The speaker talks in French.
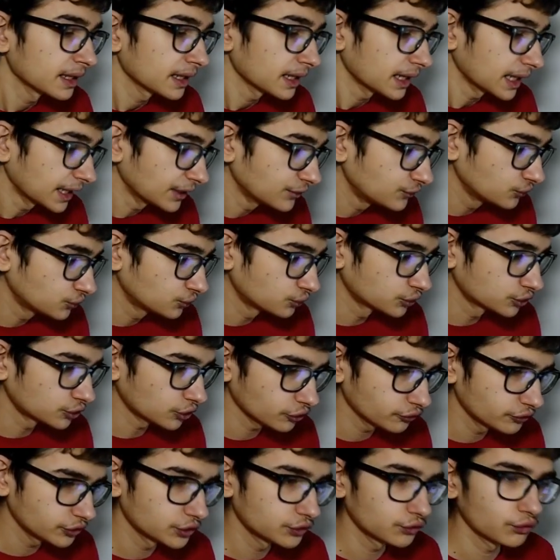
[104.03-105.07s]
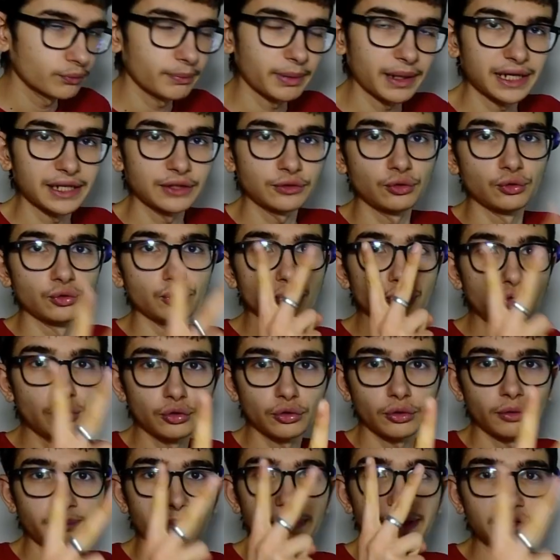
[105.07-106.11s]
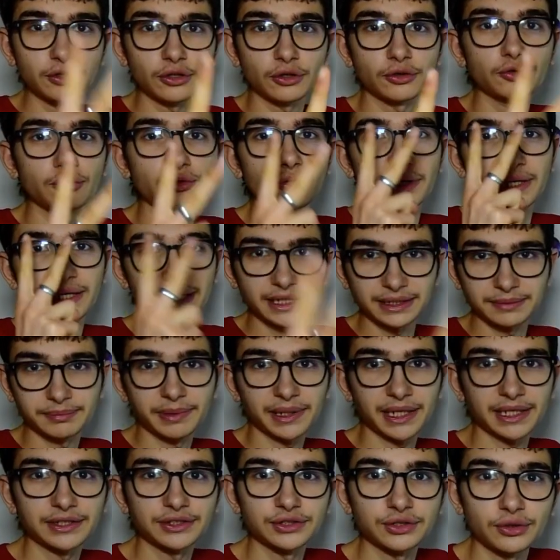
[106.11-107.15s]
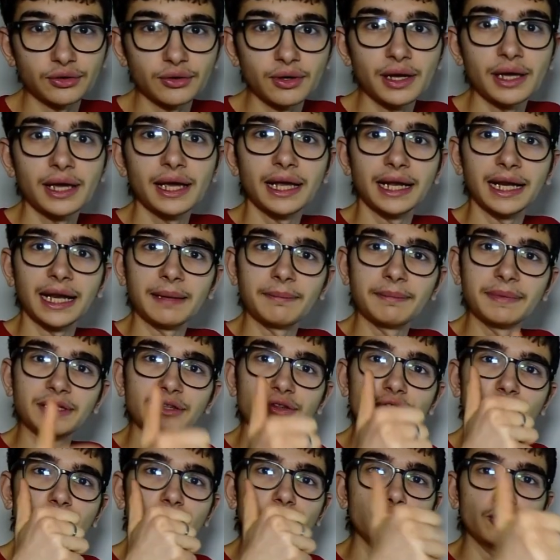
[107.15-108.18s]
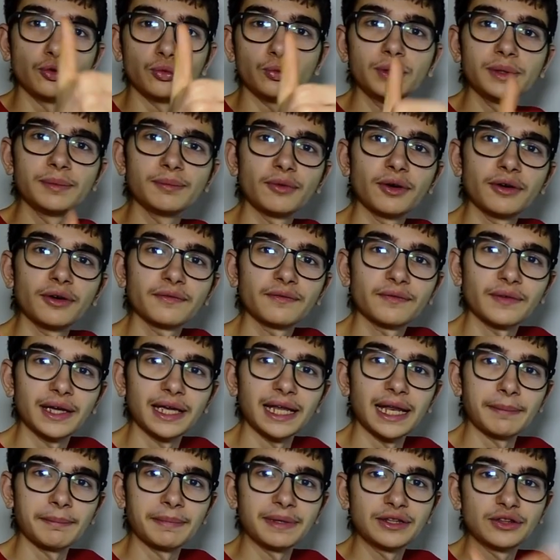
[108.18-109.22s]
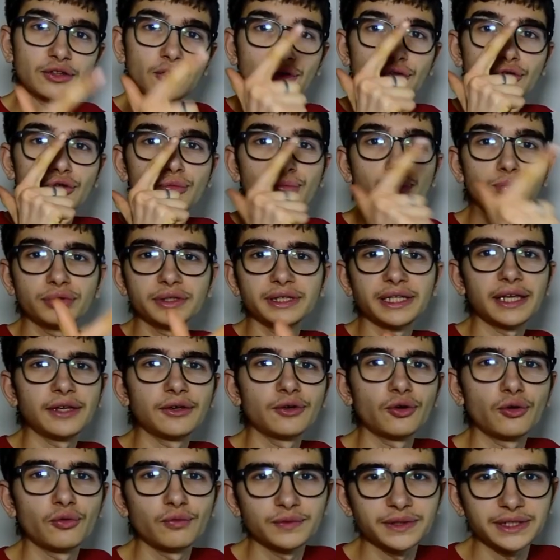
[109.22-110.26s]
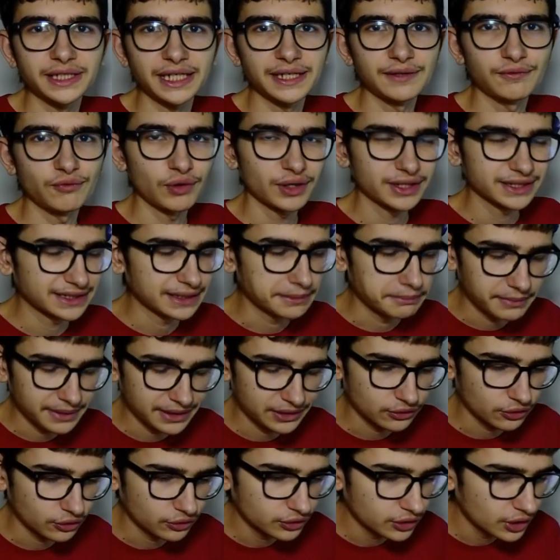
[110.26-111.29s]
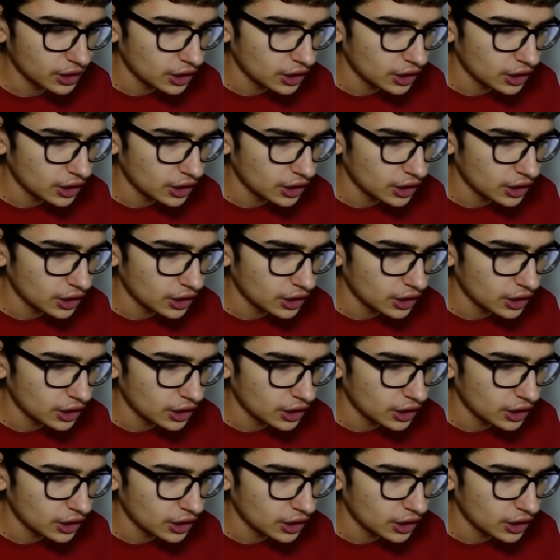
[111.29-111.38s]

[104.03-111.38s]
Et du coup aujourd'hui je vais vous parler de deux méthodes de respiration, la méthode de Wim Hof et la méthode de Buteyko Vous allez voir ces méthodes